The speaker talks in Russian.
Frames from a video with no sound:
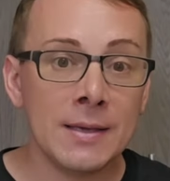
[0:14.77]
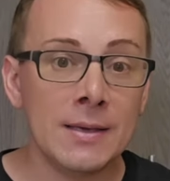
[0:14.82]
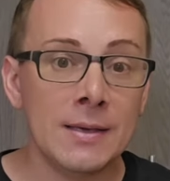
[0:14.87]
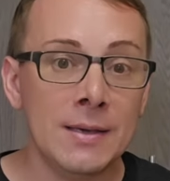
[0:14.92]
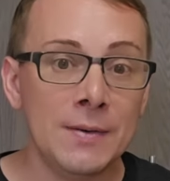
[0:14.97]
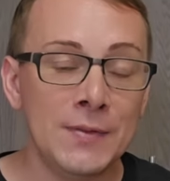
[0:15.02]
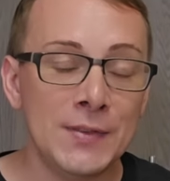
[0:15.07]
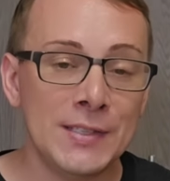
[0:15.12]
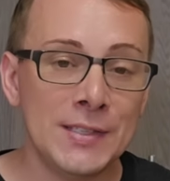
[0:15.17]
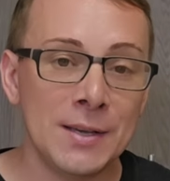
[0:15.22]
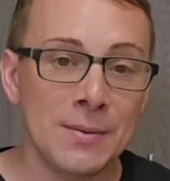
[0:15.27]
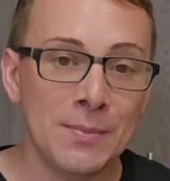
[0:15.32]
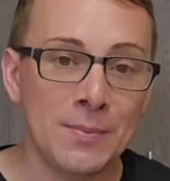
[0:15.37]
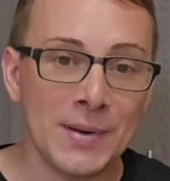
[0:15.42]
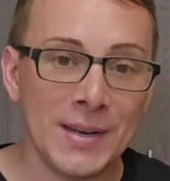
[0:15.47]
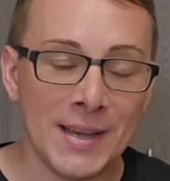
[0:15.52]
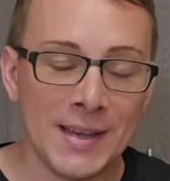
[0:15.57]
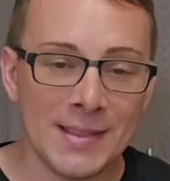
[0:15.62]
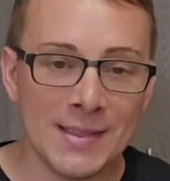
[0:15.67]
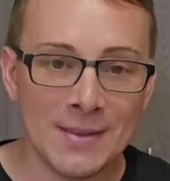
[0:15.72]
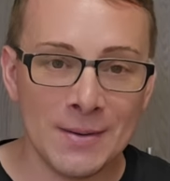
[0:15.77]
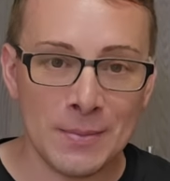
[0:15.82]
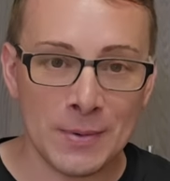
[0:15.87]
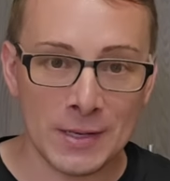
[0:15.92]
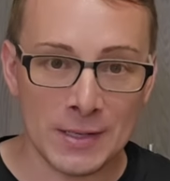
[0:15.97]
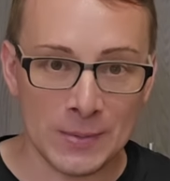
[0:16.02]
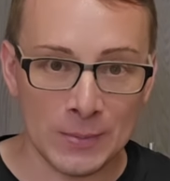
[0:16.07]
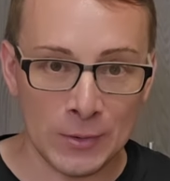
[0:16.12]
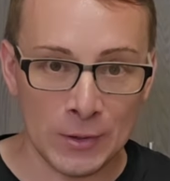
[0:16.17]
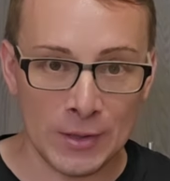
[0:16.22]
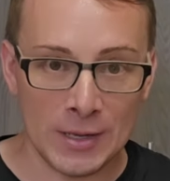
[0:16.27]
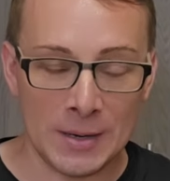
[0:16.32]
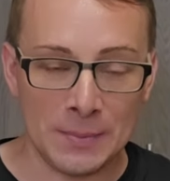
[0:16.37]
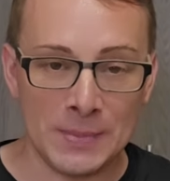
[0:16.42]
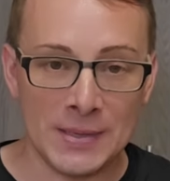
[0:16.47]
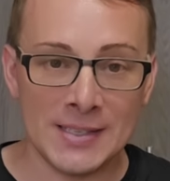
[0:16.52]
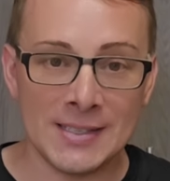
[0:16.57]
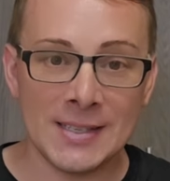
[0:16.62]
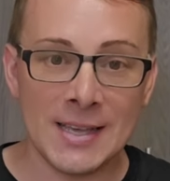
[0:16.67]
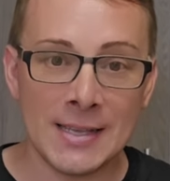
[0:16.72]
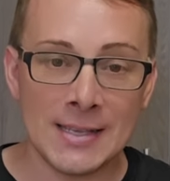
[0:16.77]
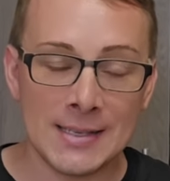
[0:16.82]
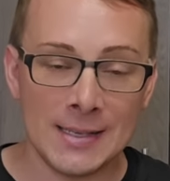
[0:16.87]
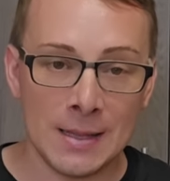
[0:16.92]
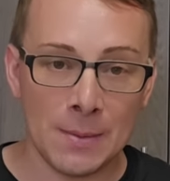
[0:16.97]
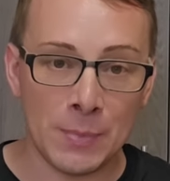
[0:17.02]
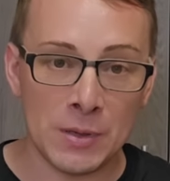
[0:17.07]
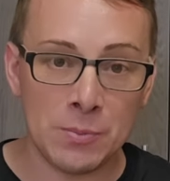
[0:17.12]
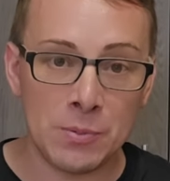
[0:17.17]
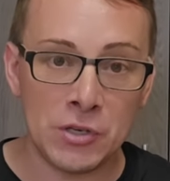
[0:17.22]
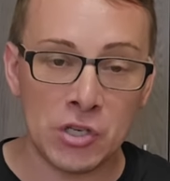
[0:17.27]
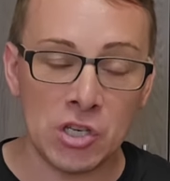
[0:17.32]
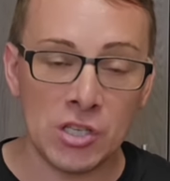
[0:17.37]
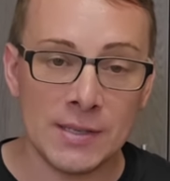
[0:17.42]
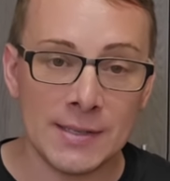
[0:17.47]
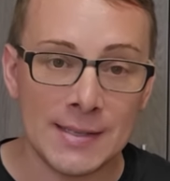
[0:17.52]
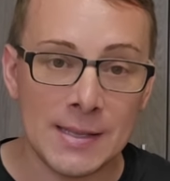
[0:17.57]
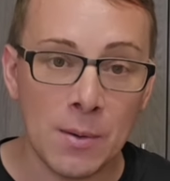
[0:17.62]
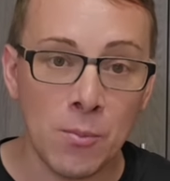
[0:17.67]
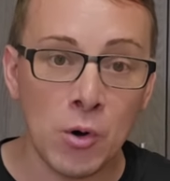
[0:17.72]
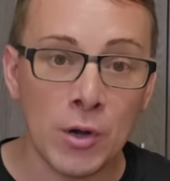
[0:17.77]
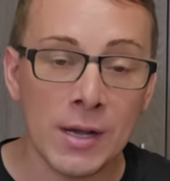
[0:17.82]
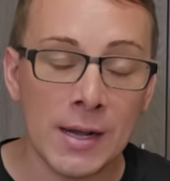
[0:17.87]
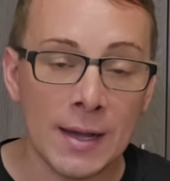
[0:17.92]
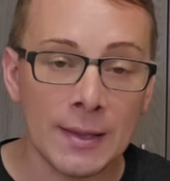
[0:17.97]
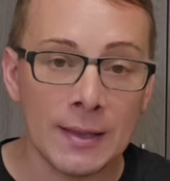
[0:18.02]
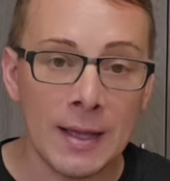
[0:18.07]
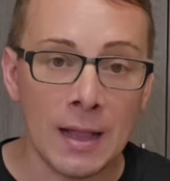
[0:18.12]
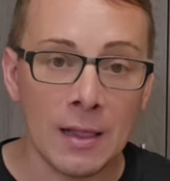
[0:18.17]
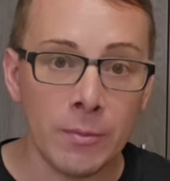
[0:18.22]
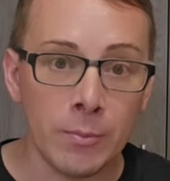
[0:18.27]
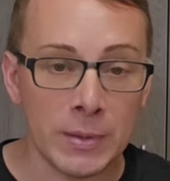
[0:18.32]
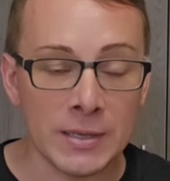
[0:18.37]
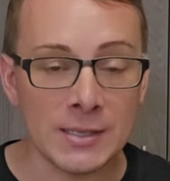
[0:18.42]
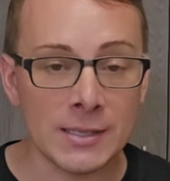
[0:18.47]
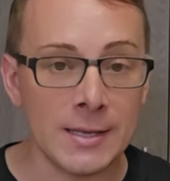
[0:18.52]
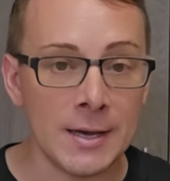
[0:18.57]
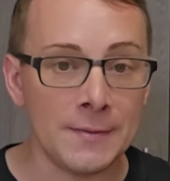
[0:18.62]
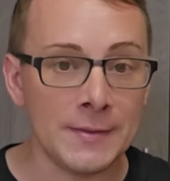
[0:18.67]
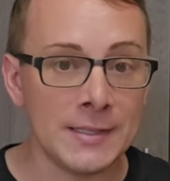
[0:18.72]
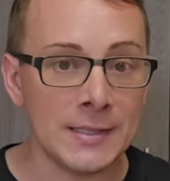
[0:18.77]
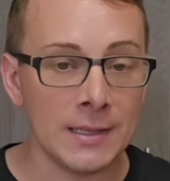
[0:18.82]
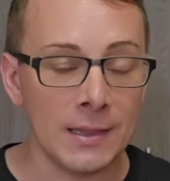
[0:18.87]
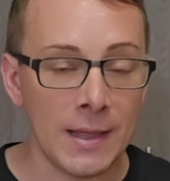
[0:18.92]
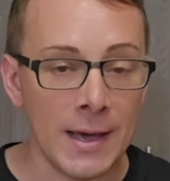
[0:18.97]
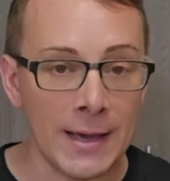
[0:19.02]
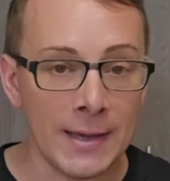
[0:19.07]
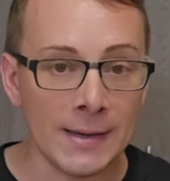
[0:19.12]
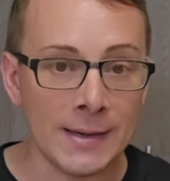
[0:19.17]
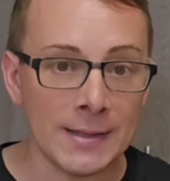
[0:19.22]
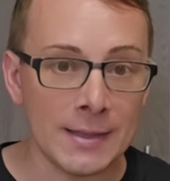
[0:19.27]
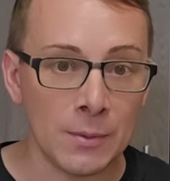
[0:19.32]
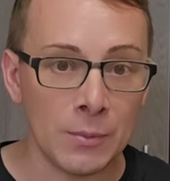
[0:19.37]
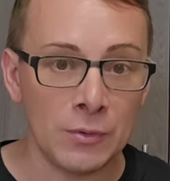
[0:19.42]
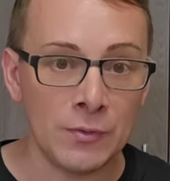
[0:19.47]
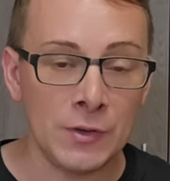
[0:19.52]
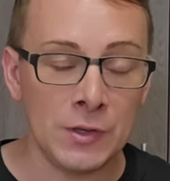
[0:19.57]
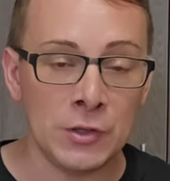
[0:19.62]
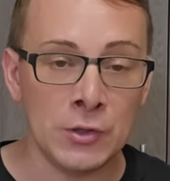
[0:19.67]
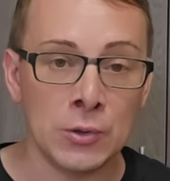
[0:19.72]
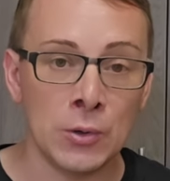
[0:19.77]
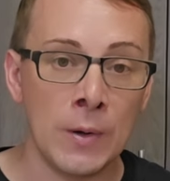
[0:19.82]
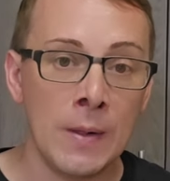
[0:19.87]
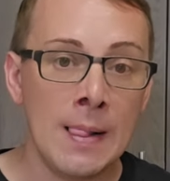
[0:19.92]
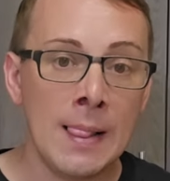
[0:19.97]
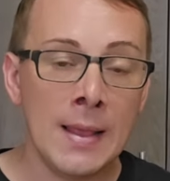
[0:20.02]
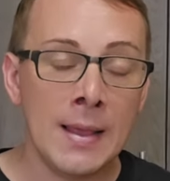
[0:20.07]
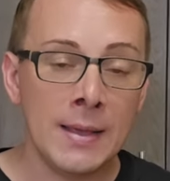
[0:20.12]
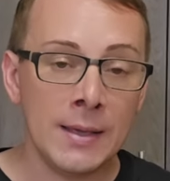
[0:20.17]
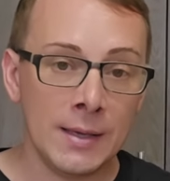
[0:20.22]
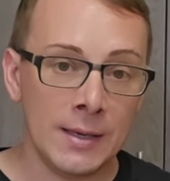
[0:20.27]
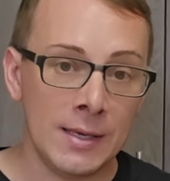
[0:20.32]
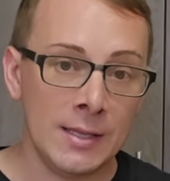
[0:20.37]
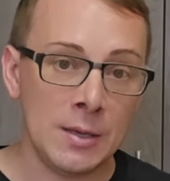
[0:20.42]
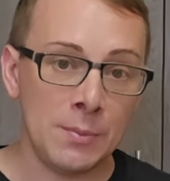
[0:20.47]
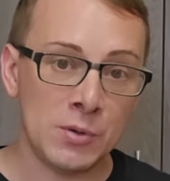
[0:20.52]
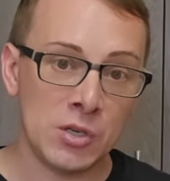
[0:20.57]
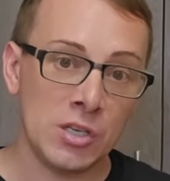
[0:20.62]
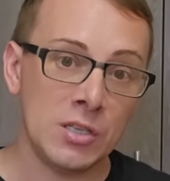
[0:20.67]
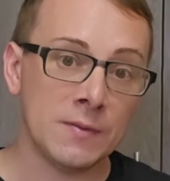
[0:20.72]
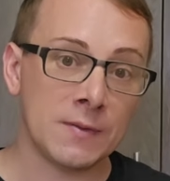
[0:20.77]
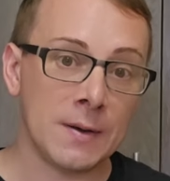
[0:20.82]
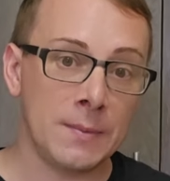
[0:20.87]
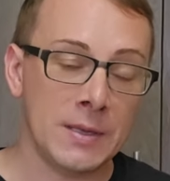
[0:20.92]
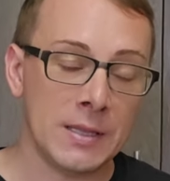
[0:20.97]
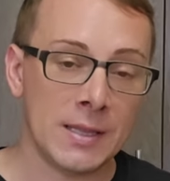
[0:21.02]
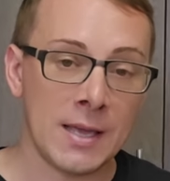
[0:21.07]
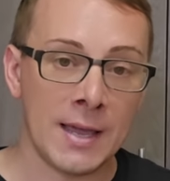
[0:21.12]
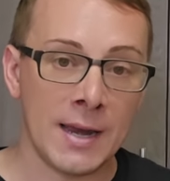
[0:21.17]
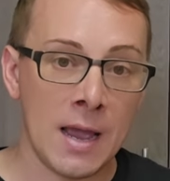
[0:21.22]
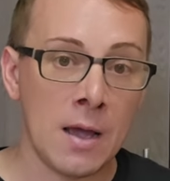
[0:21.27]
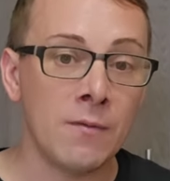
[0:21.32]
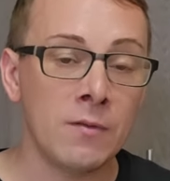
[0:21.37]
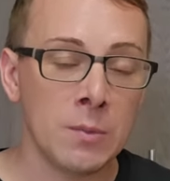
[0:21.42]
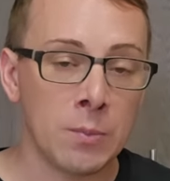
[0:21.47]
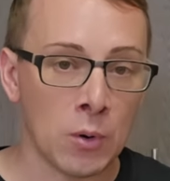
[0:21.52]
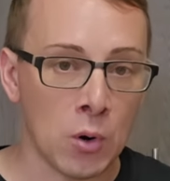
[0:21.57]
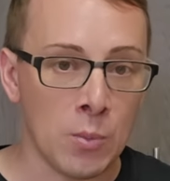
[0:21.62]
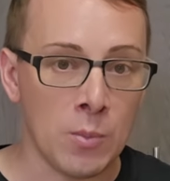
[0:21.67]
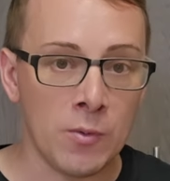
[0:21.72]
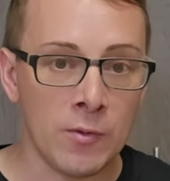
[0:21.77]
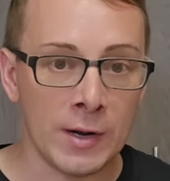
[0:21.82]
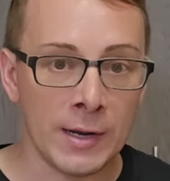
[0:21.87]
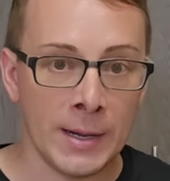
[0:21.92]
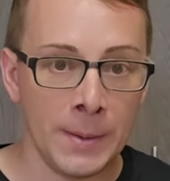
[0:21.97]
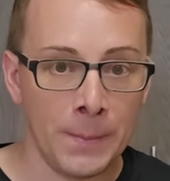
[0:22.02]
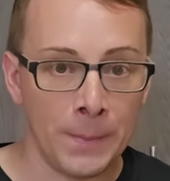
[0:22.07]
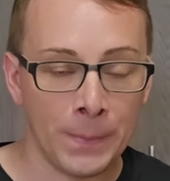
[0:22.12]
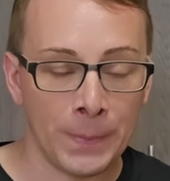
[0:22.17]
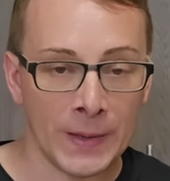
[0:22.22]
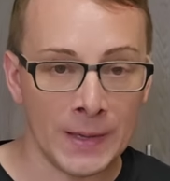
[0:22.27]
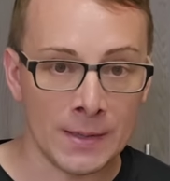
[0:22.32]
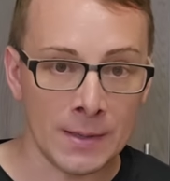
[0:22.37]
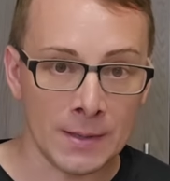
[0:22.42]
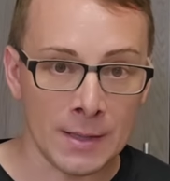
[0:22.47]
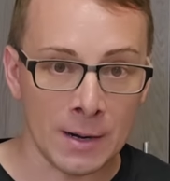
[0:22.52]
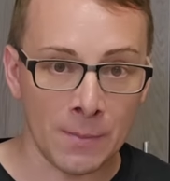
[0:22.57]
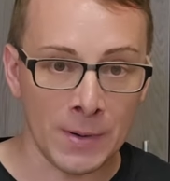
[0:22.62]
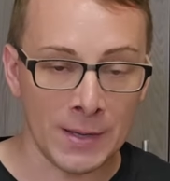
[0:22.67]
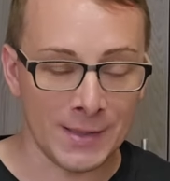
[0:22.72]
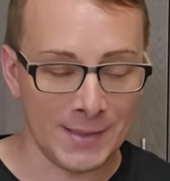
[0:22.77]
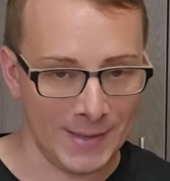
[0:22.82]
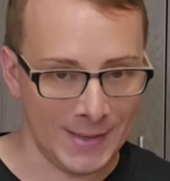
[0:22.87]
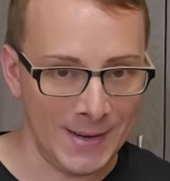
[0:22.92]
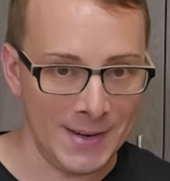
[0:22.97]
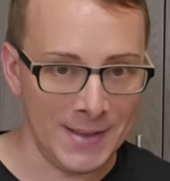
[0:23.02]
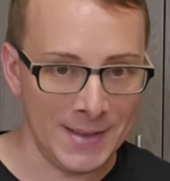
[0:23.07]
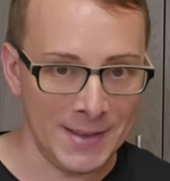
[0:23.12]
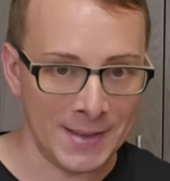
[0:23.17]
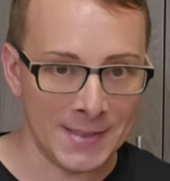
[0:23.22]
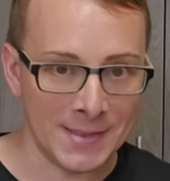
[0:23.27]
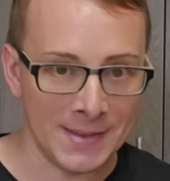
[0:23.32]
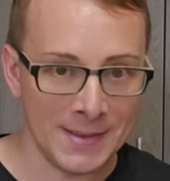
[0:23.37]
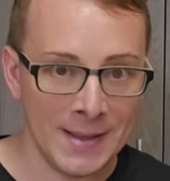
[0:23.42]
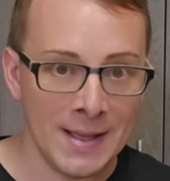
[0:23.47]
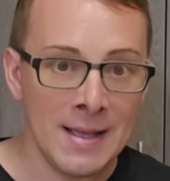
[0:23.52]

И всем приятного просмотра. Обязательно подпишитесь на мой канал, поставьте лайк этому видео и напишите в комментариях, а вы пробовали этот аромат или нет.